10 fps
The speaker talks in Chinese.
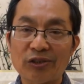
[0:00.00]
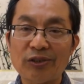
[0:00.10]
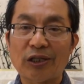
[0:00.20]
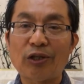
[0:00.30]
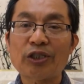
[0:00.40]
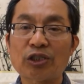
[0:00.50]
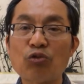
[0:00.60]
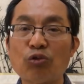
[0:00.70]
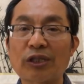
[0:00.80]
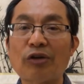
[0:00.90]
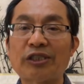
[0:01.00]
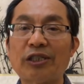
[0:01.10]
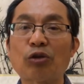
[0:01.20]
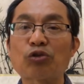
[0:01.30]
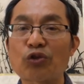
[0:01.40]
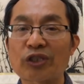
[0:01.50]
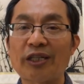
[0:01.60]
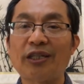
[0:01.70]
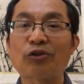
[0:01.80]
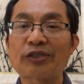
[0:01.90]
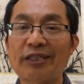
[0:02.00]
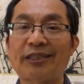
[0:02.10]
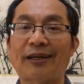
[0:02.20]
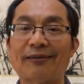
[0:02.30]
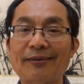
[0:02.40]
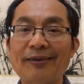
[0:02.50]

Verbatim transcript: 以人类从古到今都做生意都挣钱，